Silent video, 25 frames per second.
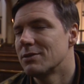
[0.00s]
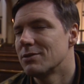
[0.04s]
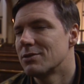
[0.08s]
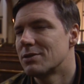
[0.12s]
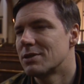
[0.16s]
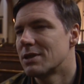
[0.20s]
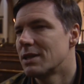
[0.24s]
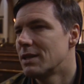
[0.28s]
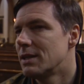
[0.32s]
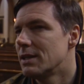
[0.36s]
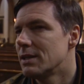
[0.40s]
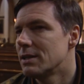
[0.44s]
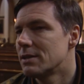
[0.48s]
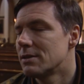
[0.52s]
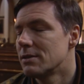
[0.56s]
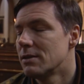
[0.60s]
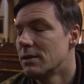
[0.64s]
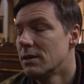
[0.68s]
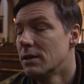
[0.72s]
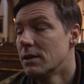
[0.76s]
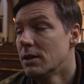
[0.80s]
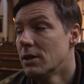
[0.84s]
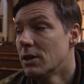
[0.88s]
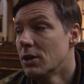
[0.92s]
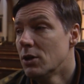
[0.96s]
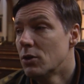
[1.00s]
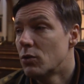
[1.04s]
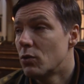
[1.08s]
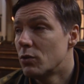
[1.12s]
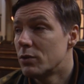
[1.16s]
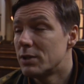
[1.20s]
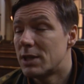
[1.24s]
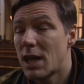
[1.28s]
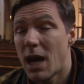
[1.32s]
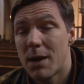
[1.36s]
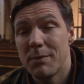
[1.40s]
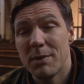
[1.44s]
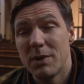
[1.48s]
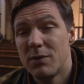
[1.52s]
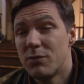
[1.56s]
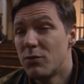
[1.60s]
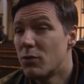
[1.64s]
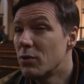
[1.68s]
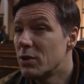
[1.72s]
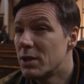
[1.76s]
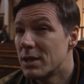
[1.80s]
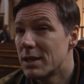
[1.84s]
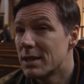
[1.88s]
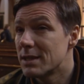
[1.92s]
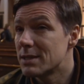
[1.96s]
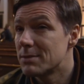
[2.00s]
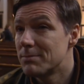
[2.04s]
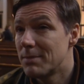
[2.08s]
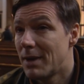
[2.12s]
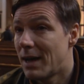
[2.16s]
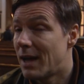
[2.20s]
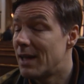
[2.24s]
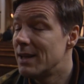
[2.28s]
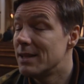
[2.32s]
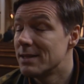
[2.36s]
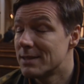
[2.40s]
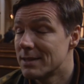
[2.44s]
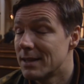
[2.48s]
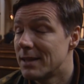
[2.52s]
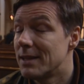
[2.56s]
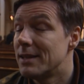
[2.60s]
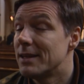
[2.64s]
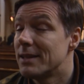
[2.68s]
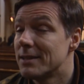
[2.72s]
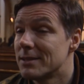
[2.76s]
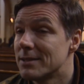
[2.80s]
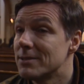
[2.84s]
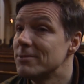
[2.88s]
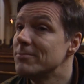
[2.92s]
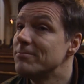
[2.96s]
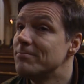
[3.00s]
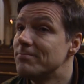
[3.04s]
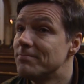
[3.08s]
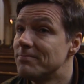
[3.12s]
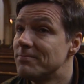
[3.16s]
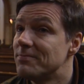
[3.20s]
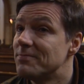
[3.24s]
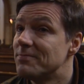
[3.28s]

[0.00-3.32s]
Jesus gelegt. Und damit wurde erstmal alles anders.